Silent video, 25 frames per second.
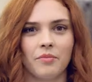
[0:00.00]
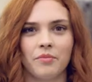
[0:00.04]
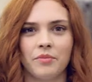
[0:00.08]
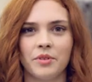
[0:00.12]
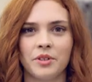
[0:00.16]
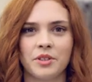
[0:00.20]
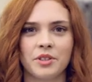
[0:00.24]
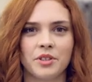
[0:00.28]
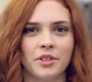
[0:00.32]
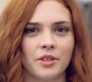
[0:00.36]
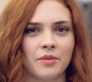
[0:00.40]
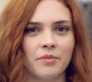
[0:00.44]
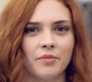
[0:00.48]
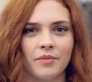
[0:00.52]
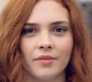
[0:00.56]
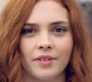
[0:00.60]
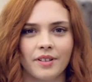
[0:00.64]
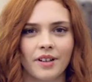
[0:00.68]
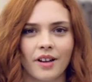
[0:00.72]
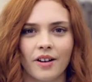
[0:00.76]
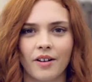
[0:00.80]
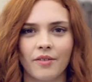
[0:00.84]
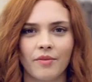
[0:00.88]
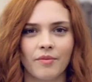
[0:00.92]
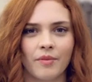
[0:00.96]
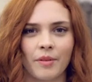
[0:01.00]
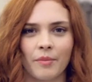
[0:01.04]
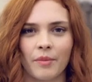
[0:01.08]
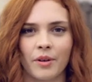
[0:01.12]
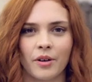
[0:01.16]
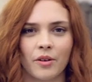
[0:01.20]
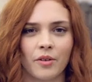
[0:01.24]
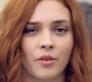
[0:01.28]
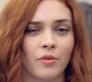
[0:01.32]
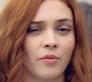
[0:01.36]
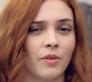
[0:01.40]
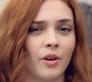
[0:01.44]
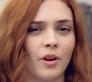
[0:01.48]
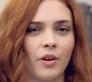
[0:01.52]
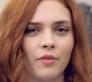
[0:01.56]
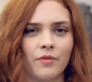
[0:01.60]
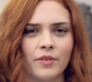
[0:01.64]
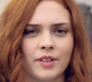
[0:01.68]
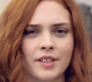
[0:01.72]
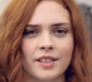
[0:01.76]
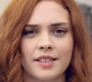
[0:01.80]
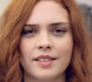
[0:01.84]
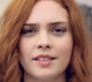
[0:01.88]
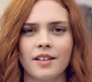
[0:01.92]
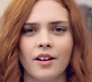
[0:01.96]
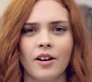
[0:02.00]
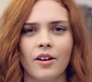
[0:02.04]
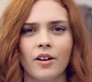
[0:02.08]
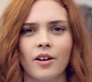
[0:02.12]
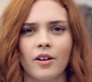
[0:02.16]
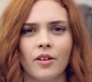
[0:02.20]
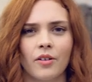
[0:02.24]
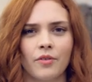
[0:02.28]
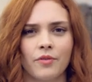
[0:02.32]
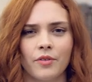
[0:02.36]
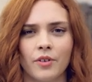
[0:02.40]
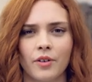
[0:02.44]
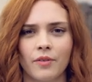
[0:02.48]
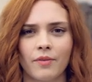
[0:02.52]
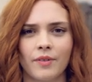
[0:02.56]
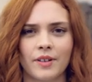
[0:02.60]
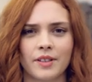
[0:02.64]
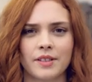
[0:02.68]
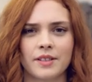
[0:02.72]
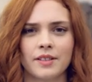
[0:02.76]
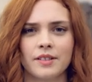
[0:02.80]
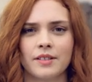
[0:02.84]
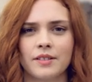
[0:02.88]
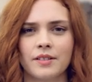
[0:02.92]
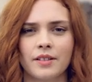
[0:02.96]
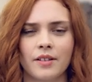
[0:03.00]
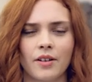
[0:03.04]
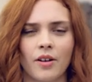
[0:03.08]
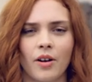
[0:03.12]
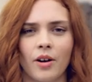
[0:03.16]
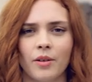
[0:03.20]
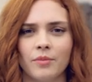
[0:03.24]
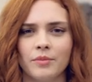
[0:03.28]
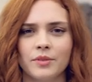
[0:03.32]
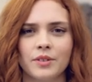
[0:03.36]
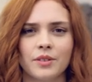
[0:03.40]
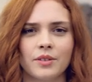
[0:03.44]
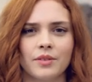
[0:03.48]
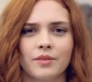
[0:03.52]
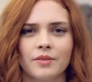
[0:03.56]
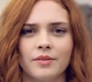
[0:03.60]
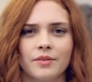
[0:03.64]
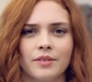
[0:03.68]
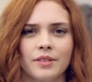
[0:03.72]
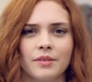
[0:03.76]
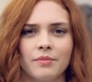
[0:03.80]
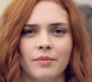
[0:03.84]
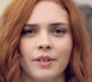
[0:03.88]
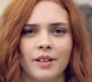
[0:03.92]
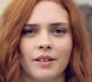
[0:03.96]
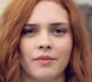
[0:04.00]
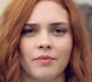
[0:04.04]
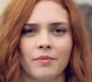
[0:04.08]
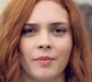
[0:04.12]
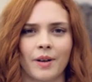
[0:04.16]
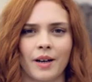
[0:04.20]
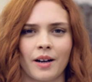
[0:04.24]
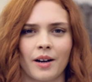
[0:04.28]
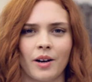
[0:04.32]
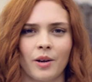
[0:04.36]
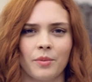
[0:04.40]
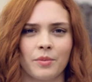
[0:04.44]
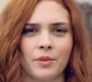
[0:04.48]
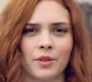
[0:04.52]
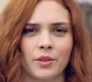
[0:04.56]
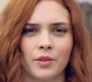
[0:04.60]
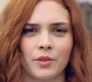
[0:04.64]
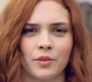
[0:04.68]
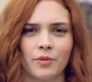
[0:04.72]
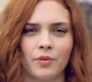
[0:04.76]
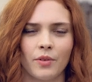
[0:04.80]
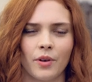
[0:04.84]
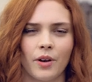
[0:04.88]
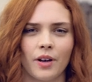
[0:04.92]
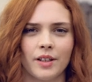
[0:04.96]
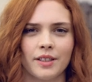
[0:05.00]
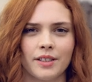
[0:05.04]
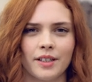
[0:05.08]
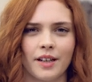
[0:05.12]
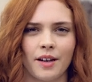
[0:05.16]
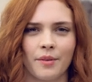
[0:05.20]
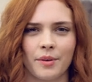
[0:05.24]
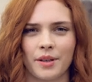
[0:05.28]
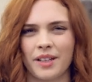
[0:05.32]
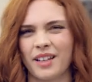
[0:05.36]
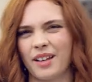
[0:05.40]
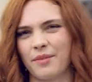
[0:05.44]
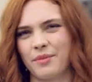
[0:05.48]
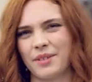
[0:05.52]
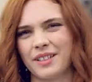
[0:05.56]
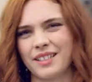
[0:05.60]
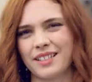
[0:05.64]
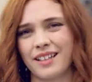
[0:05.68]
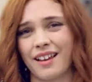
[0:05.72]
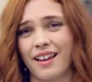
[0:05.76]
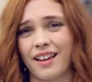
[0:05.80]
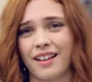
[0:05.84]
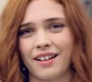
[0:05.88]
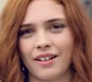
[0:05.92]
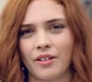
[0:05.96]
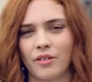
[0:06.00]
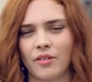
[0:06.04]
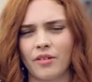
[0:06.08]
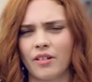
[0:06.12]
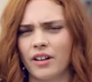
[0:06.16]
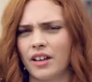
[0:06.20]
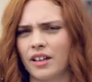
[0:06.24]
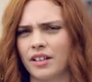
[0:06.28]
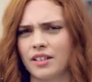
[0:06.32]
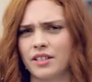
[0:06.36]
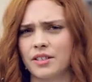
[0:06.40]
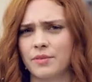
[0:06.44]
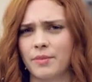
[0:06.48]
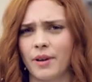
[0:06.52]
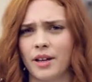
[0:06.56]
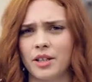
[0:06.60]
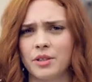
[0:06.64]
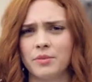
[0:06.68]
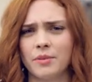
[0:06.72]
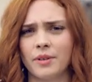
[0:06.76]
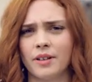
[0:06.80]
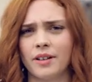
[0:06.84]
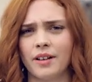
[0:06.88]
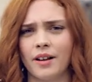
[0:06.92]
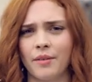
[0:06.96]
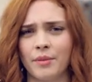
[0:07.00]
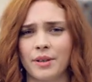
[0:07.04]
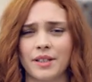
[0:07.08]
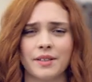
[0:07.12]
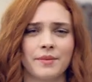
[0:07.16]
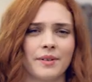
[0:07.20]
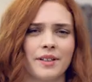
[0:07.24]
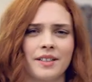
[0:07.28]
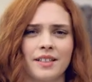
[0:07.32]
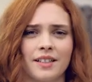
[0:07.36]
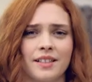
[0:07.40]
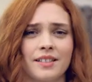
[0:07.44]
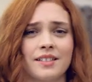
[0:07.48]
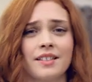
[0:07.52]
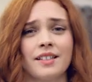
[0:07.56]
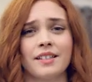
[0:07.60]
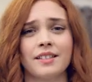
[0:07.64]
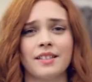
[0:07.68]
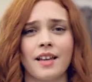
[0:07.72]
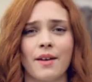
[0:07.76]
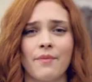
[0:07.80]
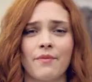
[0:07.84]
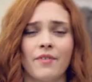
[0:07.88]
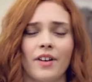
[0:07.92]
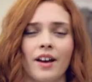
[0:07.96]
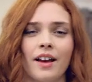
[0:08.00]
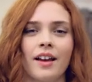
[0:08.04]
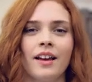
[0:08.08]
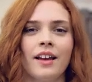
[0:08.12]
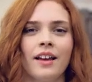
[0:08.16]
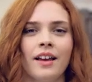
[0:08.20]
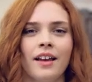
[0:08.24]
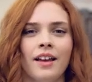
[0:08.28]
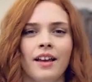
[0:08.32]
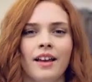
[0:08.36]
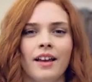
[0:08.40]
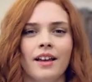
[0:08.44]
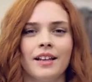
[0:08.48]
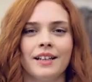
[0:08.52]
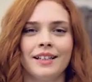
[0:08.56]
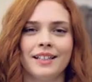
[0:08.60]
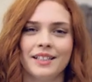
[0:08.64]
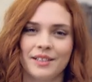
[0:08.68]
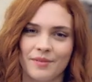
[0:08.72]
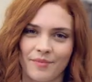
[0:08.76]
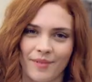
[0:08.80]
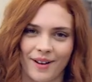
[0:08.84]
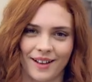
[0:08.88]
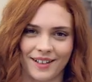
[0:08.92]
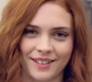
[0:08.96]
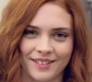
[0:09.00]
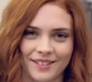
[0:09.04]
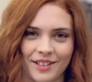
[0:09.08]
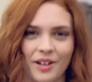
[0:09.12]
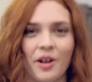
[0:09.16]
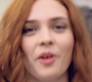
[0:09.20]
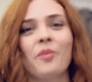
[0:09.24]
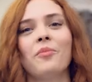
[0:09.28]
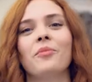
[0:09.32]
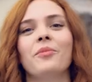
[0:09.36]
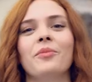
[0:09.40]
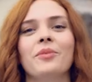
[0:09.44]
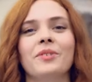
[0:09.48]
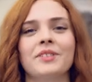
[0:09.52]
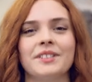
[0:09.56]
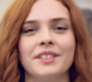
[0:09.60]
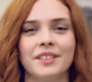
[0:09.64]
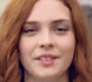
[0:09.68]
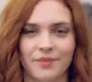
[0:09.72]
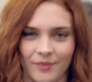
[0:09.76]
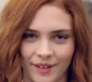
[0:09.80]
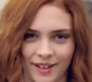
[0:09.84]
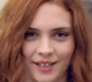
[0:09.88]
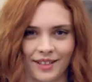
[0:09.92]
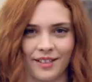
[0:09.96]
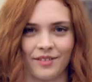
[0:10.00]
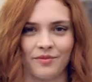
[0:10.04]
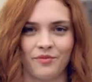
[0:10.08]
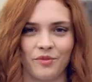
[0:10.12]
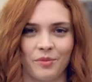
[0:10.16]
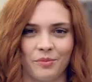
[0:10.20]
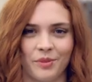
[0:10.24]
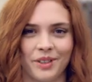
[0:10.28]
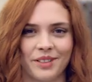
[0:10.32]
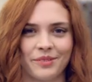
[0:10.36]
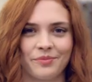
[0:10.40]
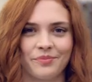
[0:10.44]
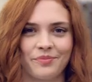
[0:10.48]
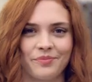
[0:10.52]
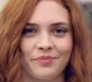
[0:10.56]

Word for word: Bestimmt, wenn man irgendwie auf Insta auf irgendwas kommt und man, man glaubt das sofort, aber ich habe jetzt kein konkretes Beispiel. Aber das Wichtigste ist einfach, nicht immer alles glauben und sich weiter informieren.